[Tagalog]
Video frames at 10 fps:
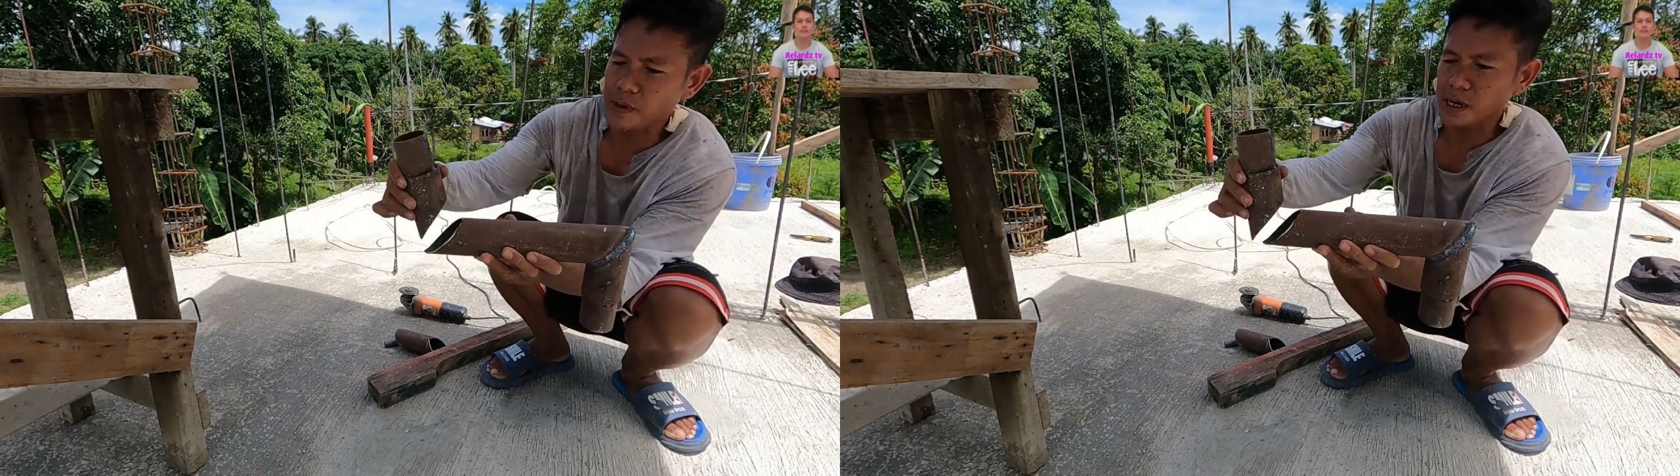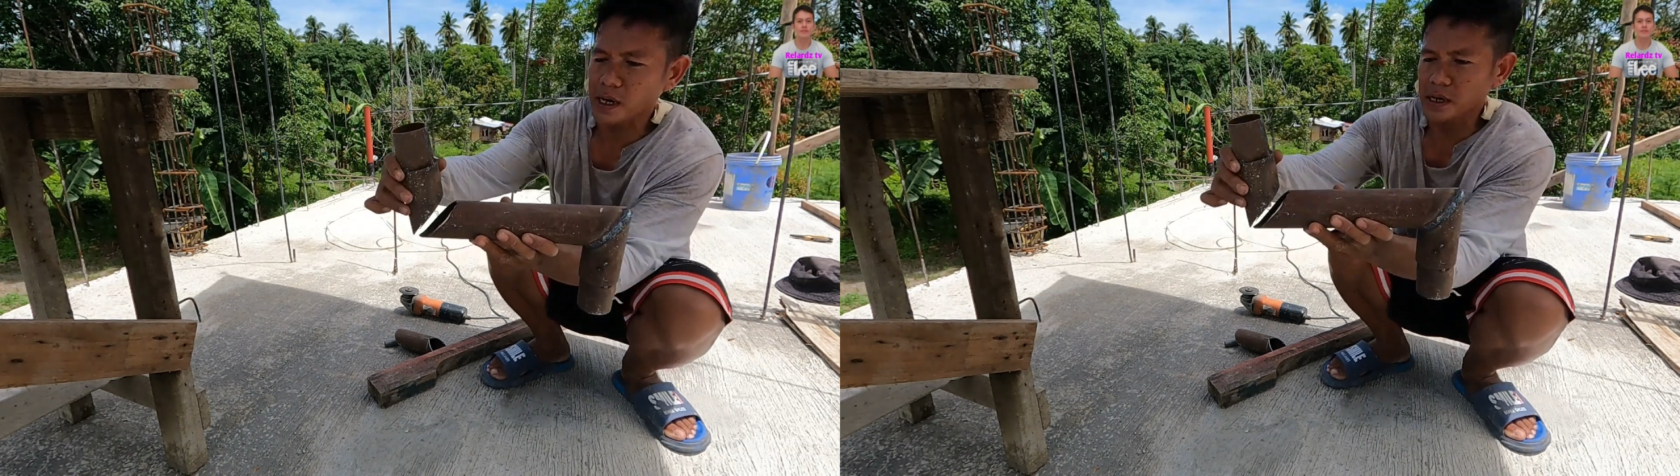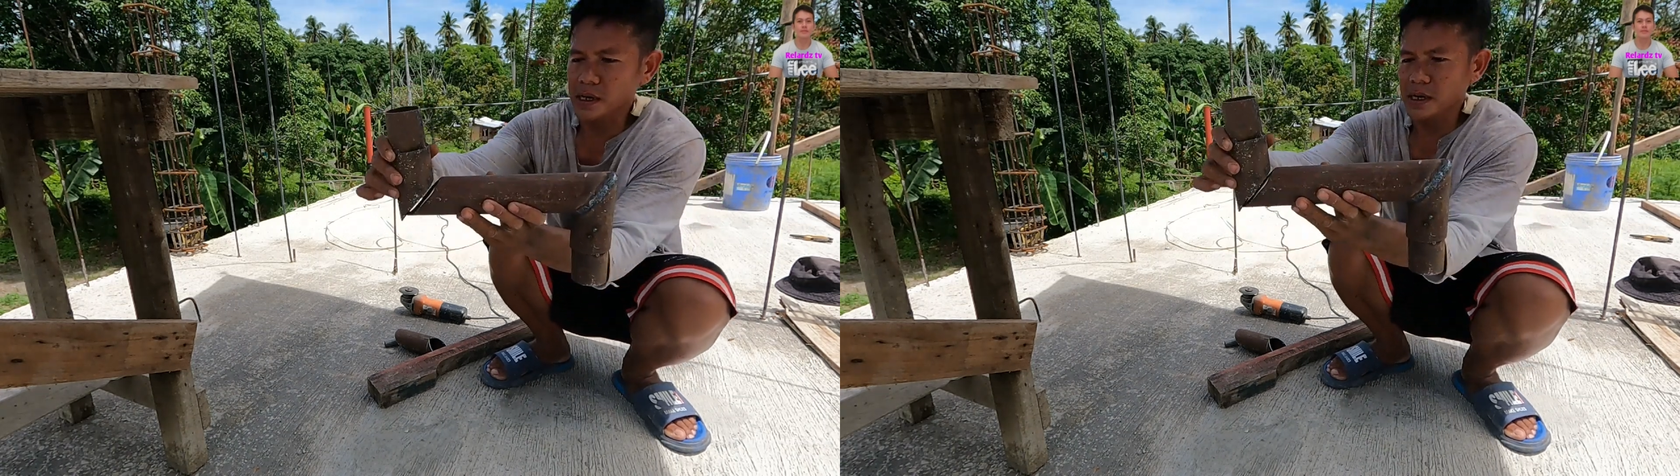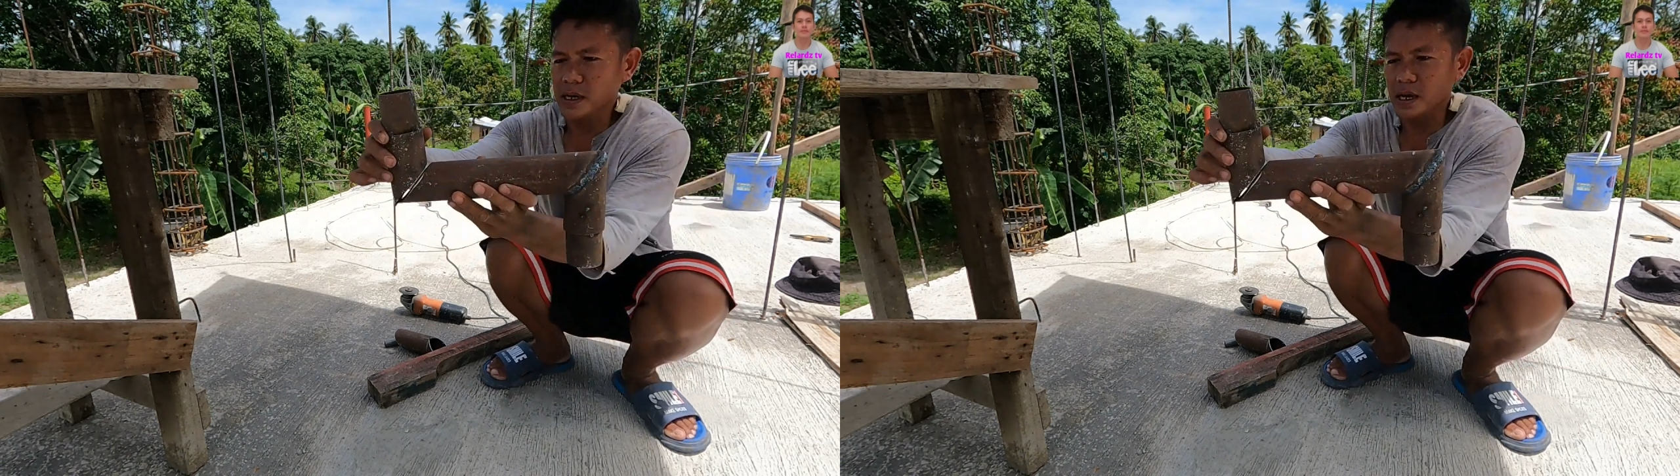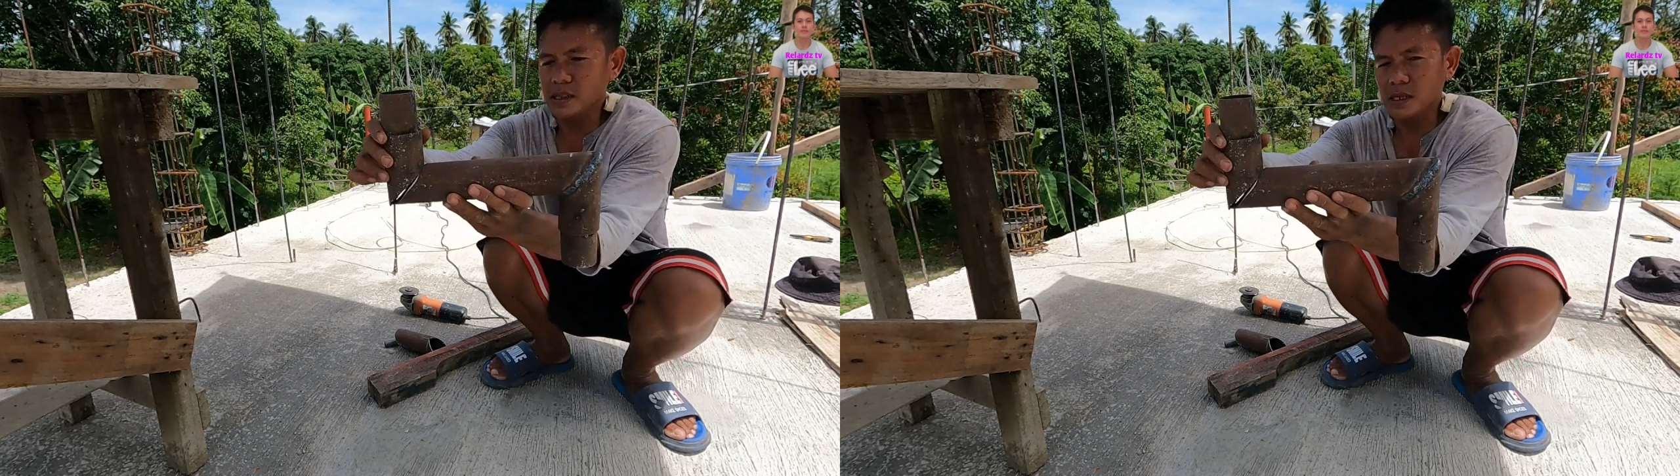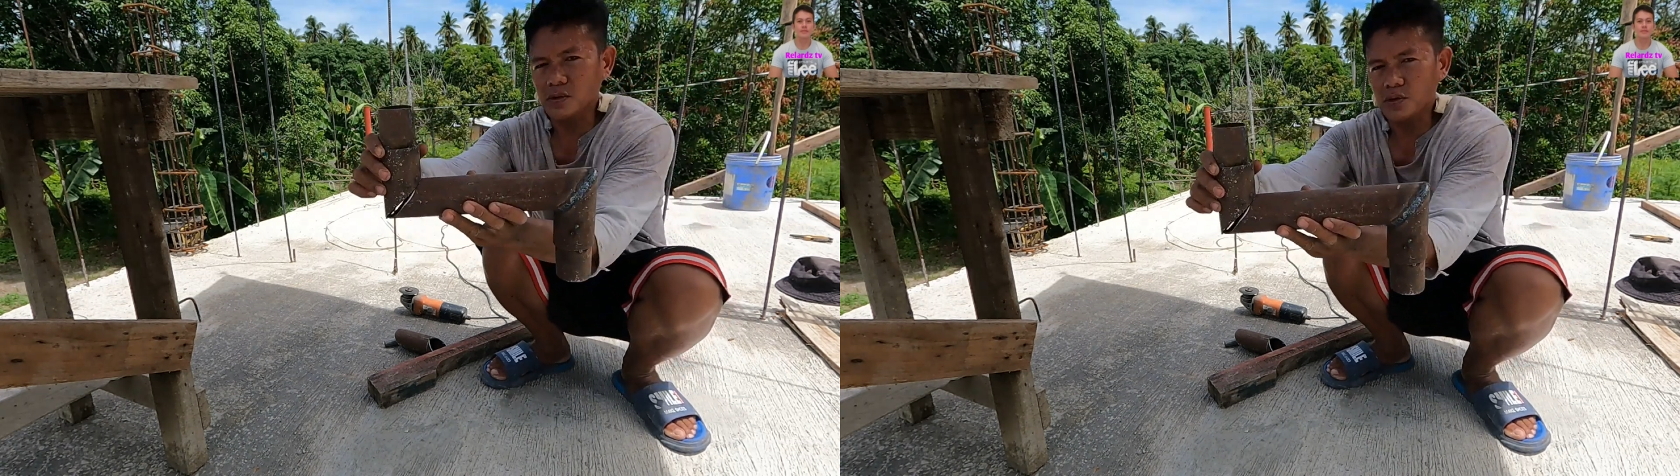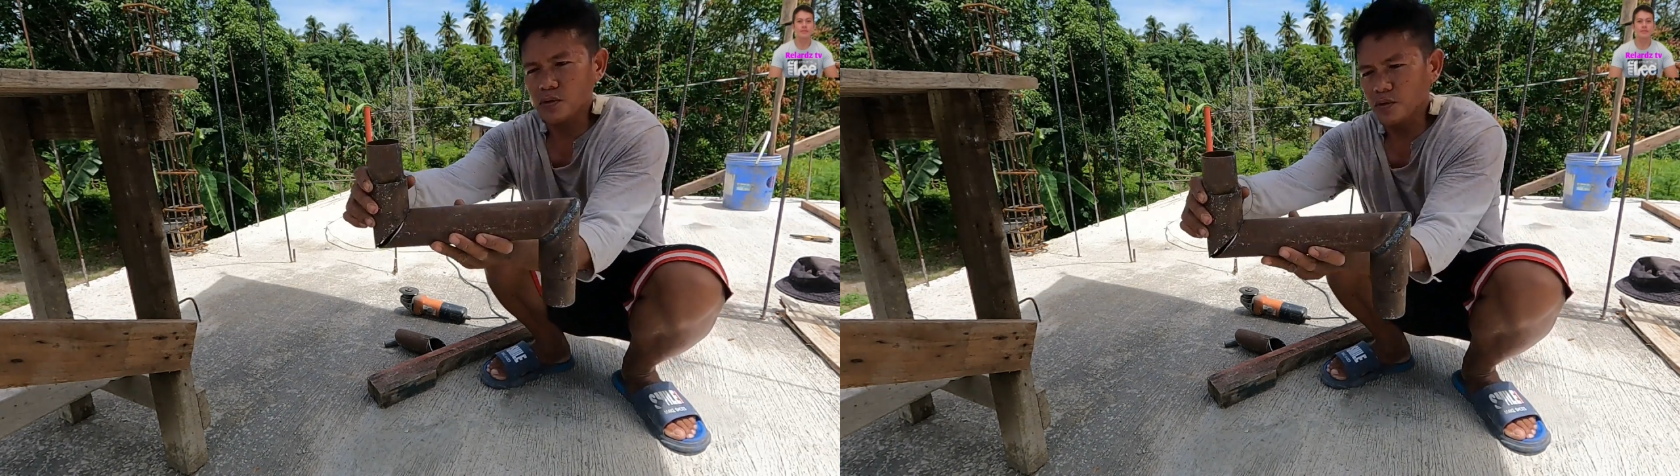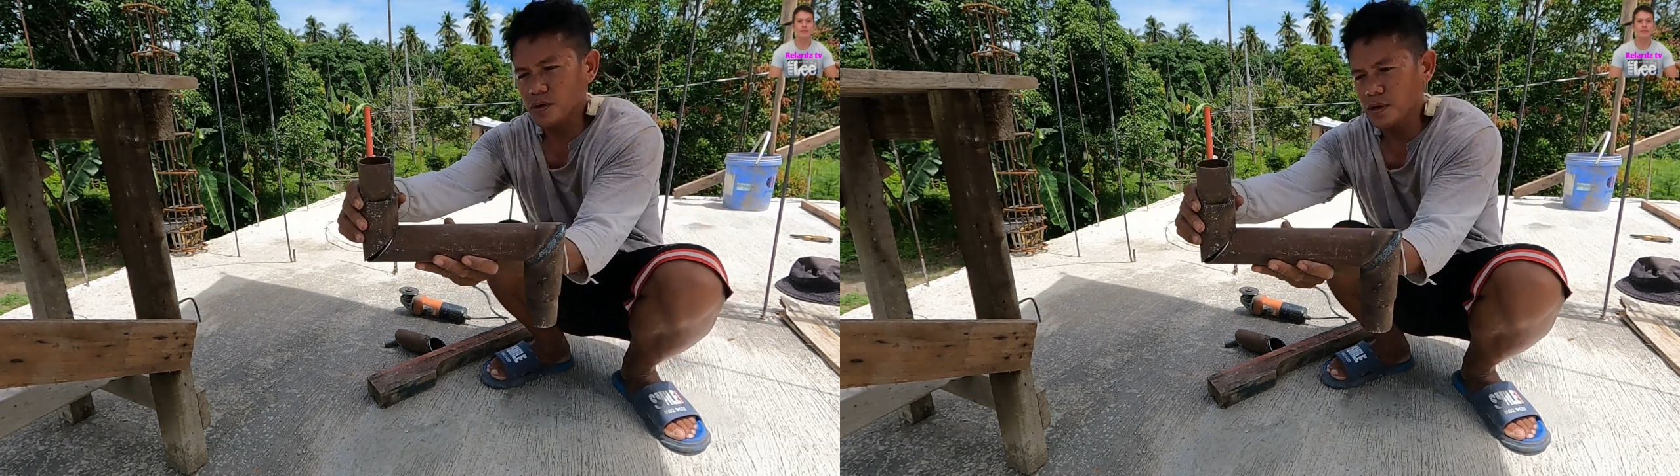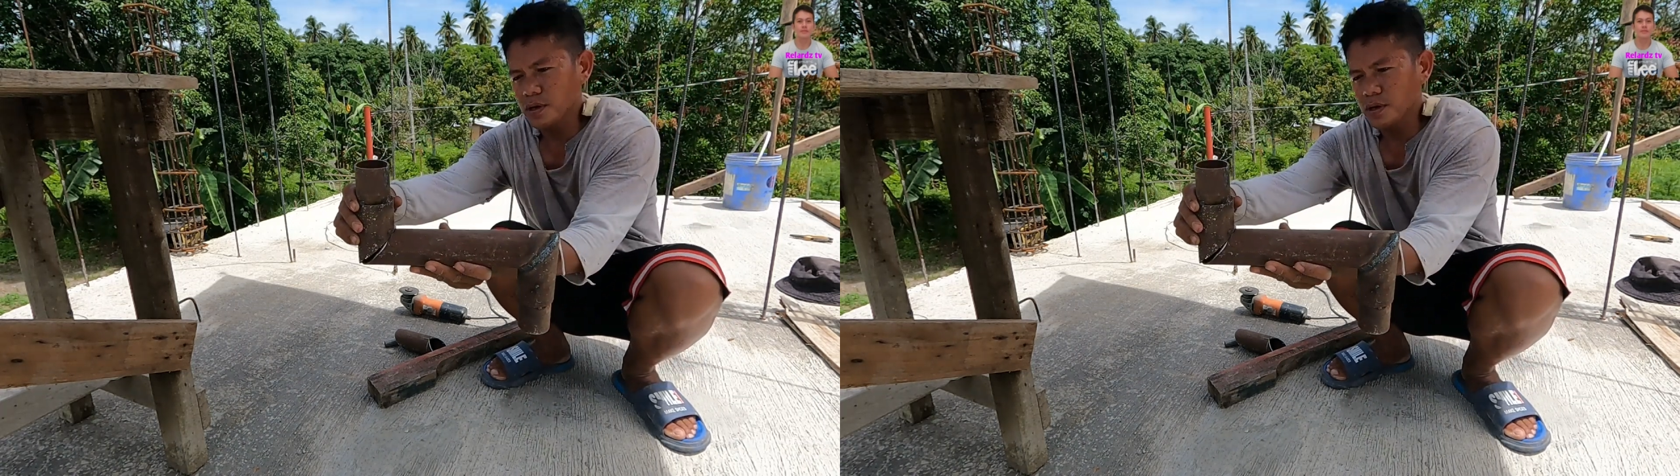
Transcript: para ganito yung